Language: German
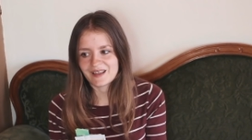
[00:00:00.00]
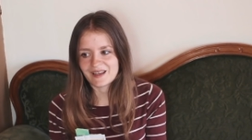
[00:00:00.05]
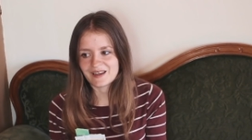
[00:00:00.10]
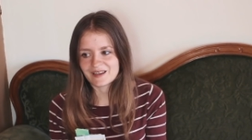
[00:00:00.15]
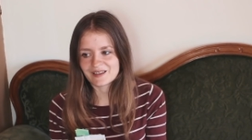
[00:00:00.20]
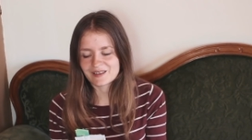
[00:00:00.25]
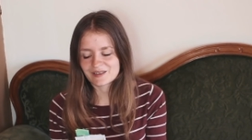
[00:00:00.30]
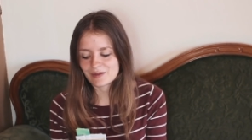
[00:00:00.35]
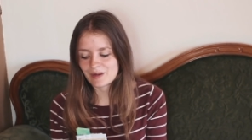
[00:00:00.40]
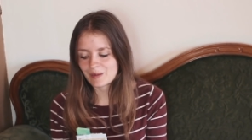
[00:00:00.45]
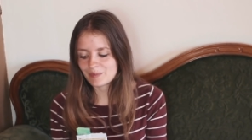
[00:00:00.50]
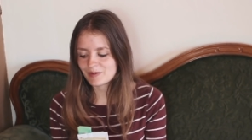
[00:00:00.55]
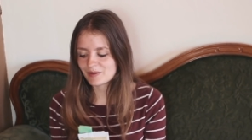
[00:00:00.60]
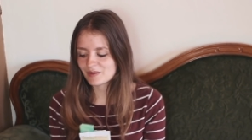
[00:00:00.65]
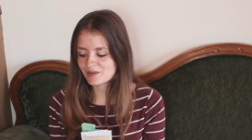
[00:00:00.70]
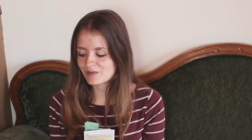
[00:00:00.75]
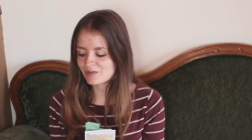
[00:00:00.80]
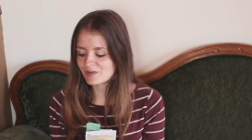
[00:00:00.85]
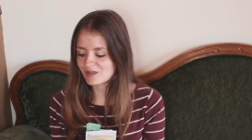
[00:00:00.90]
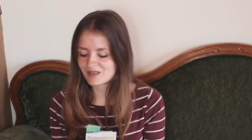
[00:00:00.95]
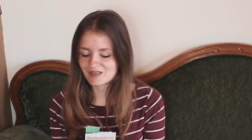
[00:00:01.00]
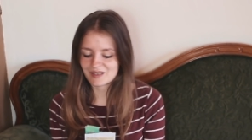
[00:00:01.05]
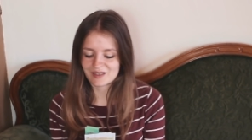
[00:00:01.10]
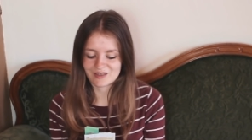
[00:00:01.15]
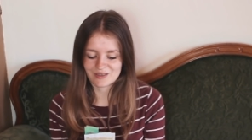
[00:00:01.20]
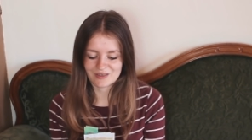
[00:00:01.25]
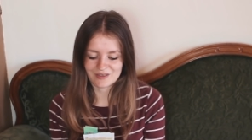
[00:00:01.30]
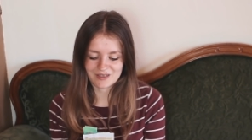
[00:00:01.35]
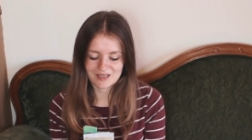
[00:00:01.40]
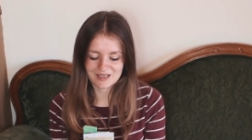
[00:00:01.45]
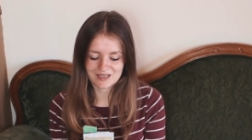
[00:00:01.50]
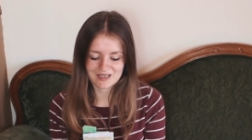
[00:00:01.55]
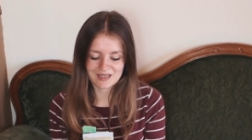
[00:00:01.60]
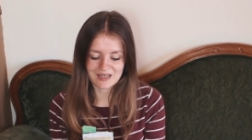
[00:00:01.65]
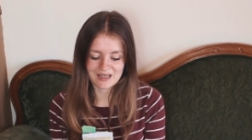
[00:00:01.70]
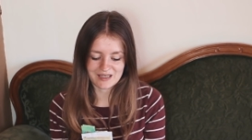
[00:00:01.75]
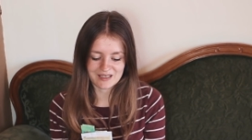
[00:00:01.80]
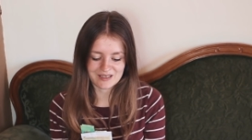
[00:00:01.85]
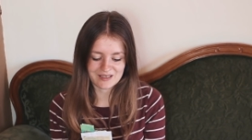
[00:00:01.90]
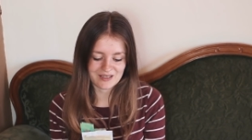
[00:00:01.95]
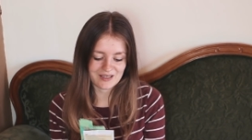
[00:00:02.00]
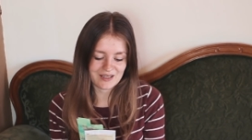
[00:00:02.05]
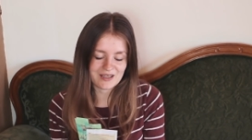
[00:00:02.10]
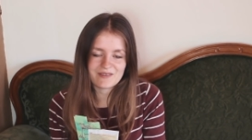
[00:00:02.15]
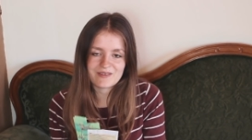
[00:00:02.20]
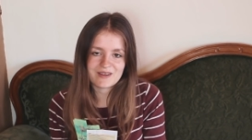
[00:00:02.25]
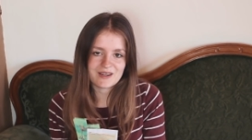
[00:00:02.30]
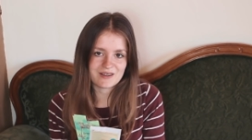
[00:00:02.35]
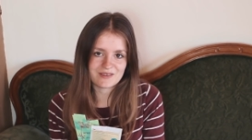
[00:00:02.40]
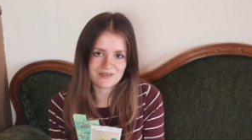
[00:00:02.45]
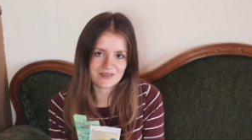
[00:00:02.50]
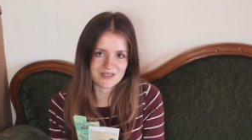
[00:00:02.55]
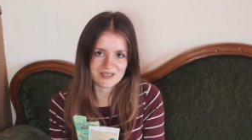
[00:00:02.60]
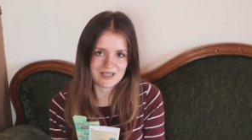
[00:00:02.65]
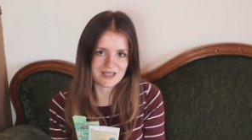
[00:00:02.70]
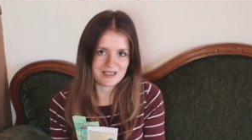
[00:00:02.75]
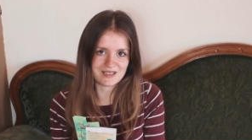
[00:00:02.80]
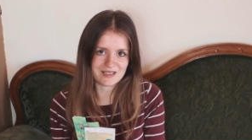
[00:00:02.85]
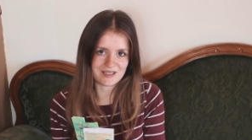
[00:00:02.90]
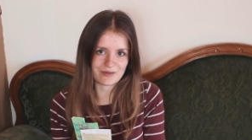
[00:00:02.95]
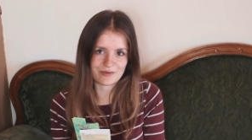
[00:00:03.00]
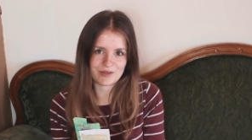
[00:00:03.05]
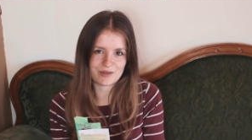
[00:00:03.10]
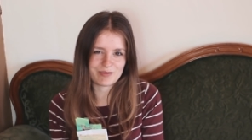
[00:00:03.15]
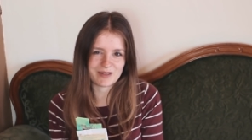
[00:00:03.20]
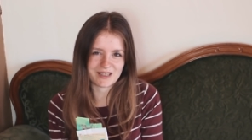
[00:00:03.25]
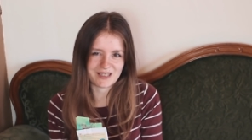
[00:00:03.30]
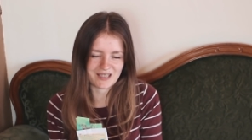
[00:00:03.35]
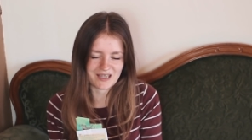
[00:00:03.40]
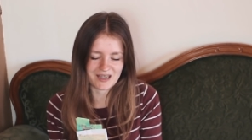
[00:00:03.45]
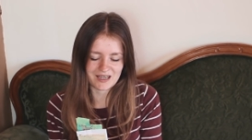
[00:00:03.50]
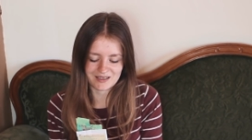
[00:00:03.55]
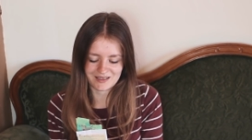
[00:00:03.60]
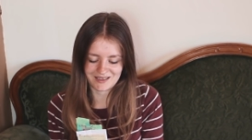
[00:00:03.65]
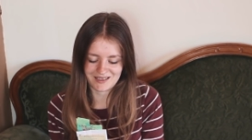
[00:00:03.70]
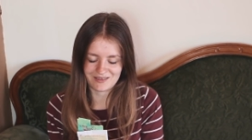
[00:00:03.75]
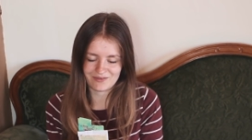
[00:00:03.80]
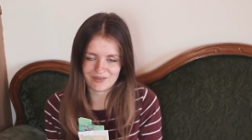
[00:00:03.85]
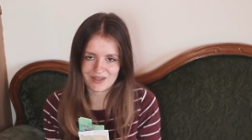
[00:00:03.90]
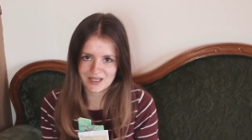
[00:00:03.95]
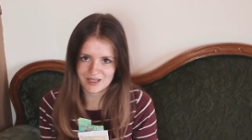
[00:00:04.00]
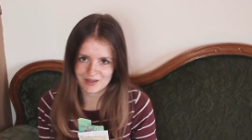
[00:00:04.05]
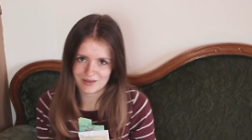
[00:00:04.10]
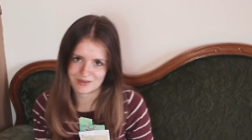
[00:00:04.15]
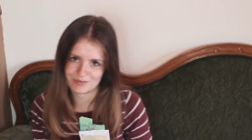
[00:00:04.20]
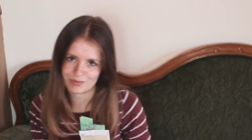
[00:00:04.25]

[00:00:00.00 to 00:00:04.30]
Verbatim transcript: ja, so ab und zu ist das schon nicht schlecht. Ihr werdet wahrscheinlich auf die Barrikaden gehen, weil ihr